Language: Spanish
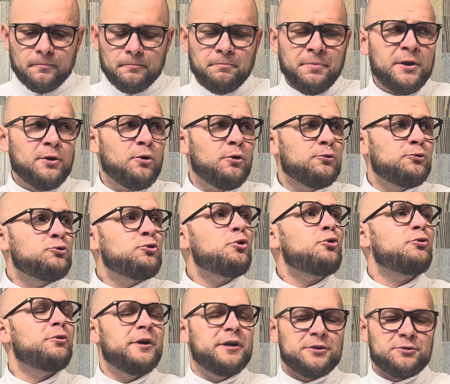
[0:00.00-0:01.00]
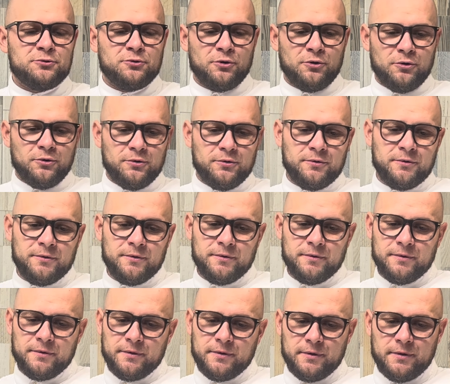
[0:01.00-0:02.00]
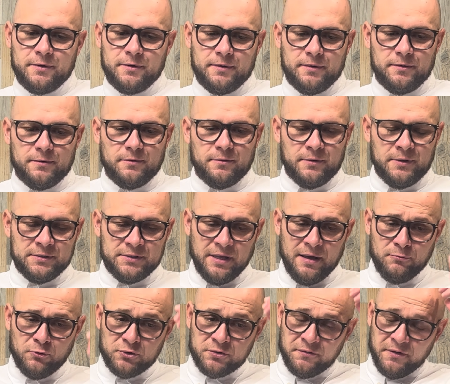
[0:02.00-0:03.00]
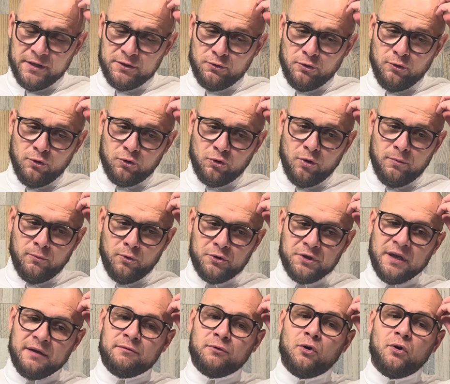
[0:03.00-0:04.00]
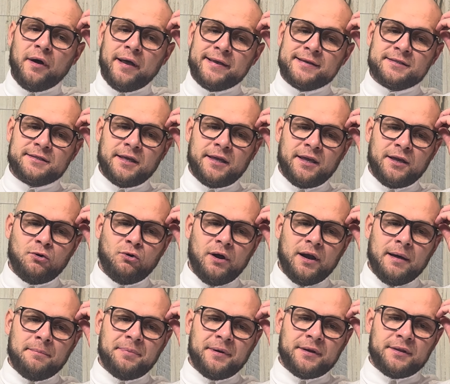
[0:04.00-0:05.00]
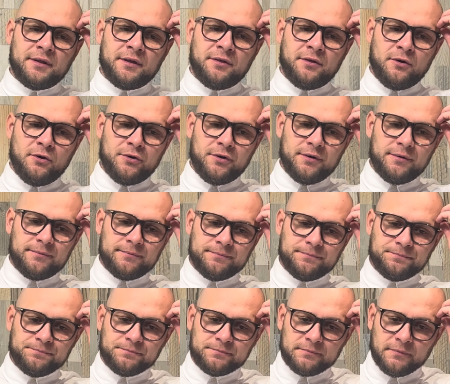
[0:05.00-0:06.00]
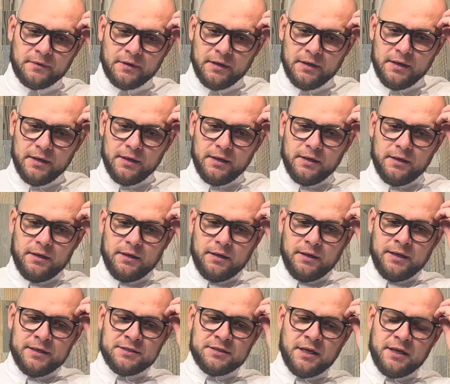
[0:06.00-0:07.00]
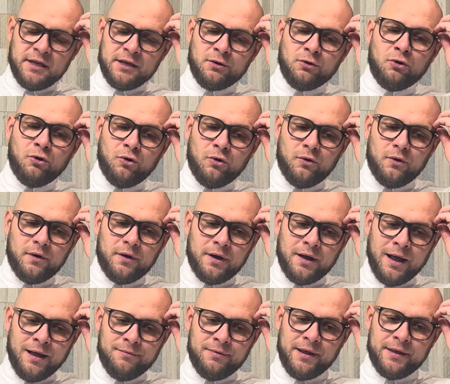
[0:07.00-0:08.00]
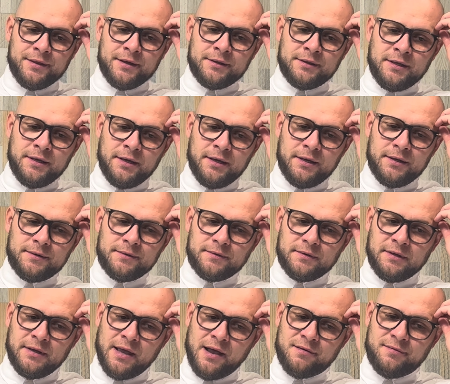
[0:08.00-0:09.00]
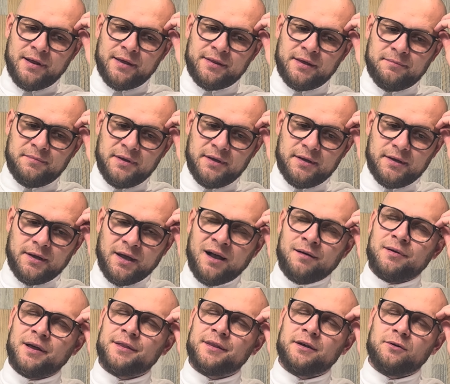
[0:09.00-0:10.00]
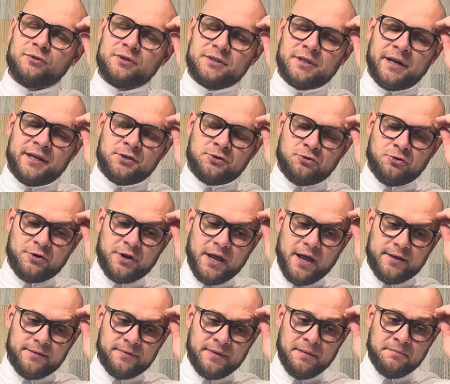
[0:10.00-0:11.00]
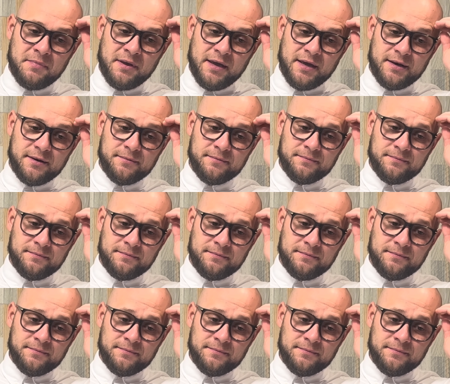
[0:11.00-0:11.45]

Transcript: pero todo esto estamos viéndolo como llevó a este hijo a la perdición. Este hijo habla de ti y habla de mí, habla de nuestra historia también.